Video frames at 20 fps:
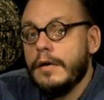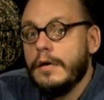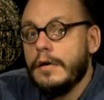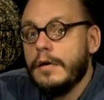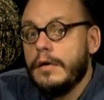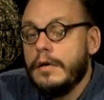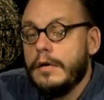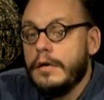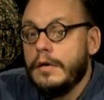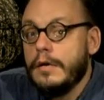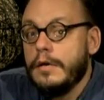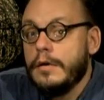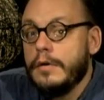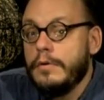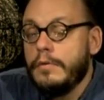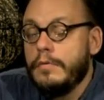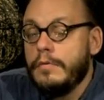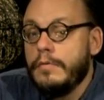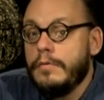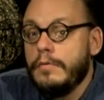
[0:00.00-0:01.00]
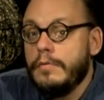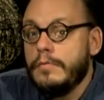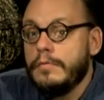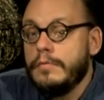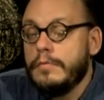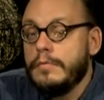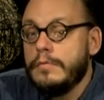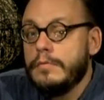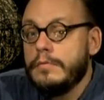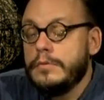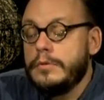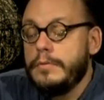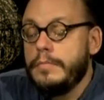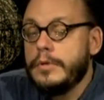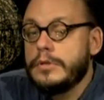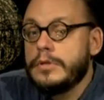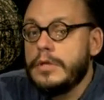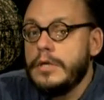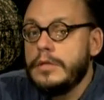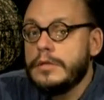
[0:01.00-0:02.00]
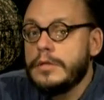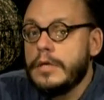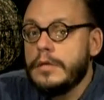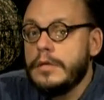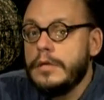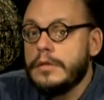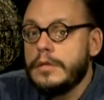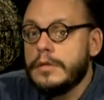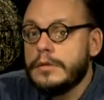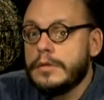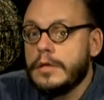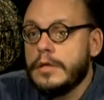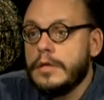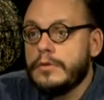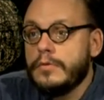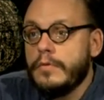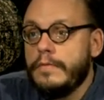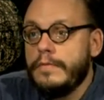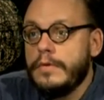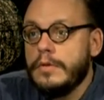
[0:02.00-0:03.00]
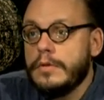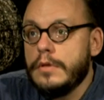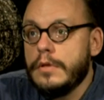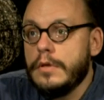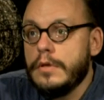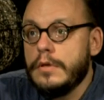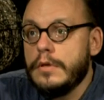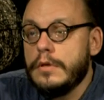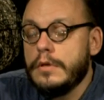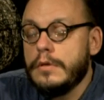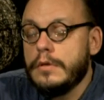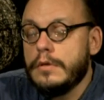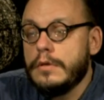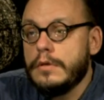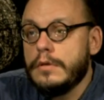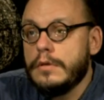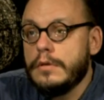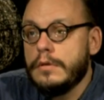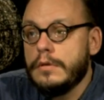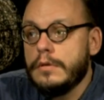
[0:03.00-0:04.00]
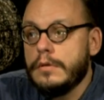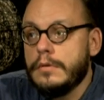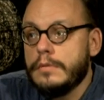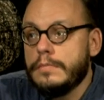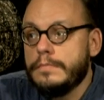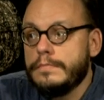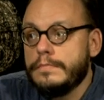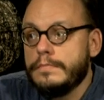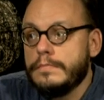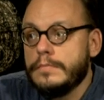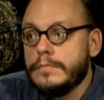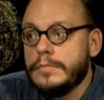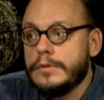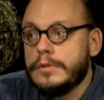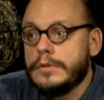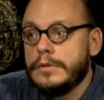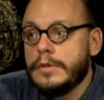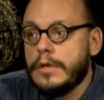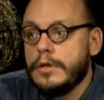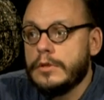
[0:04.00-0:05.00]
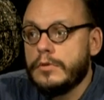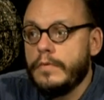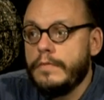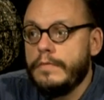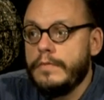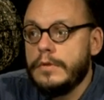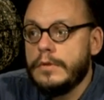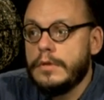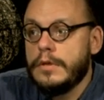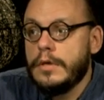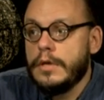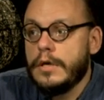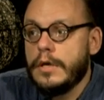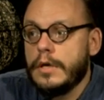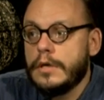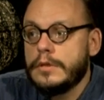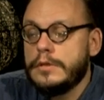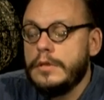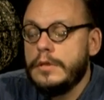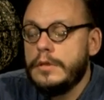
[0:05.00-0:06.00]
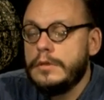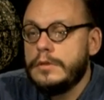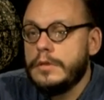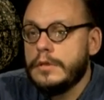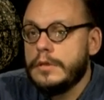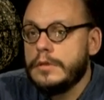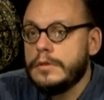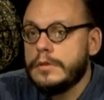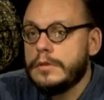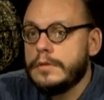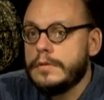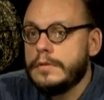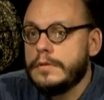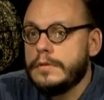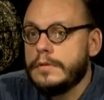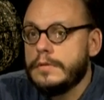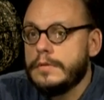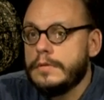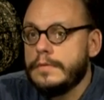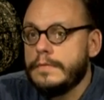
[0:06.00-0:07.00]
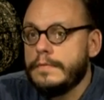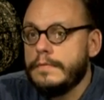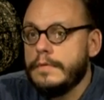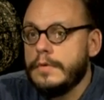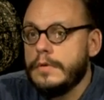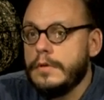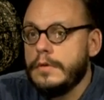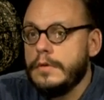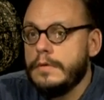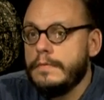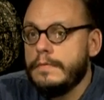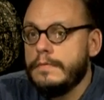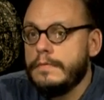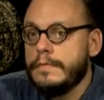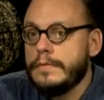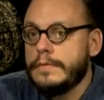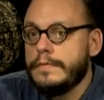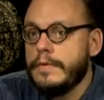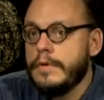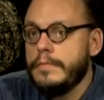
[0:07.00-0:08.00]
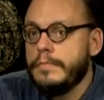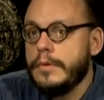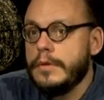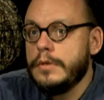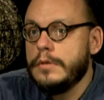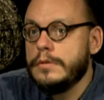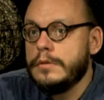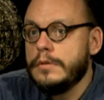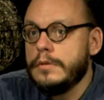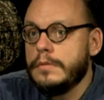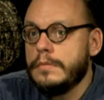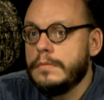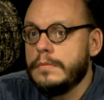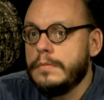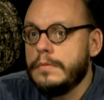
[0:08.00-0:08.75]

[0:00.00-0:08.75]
А, у тебя же есть какие-то заготовленные, э, заготовленные характеристики своей, своей поэзии?